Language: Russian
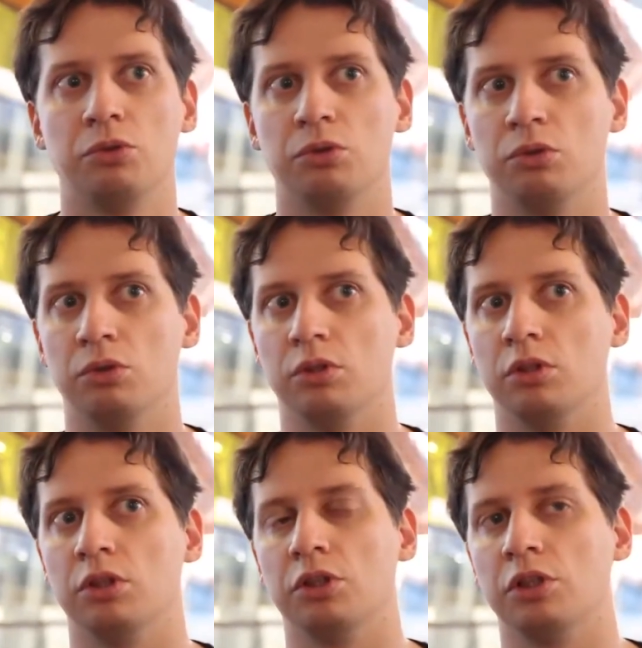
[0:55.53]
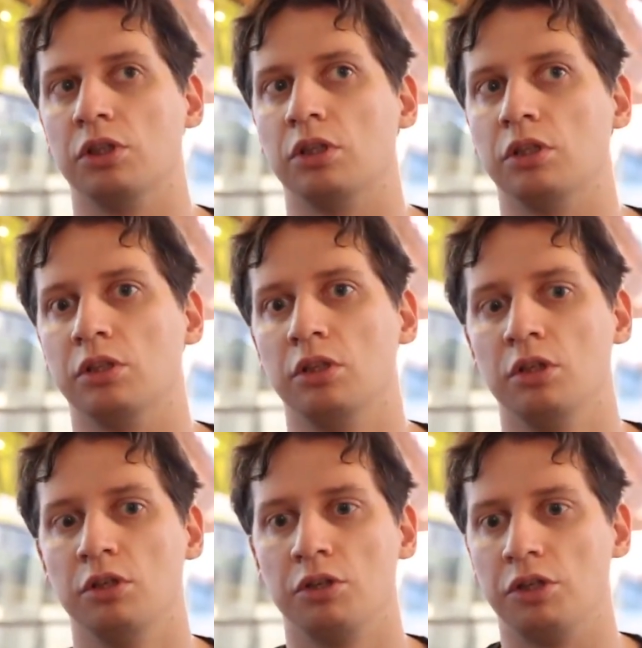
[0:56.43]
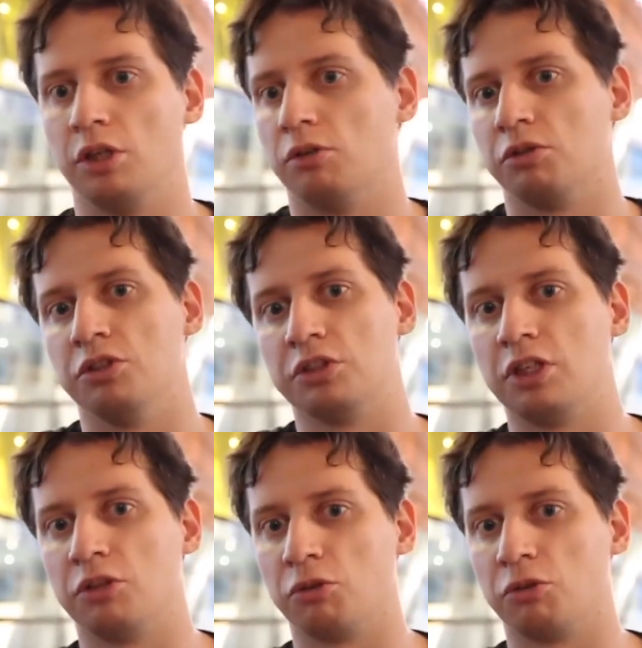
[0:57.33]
Э, я вот не знаю,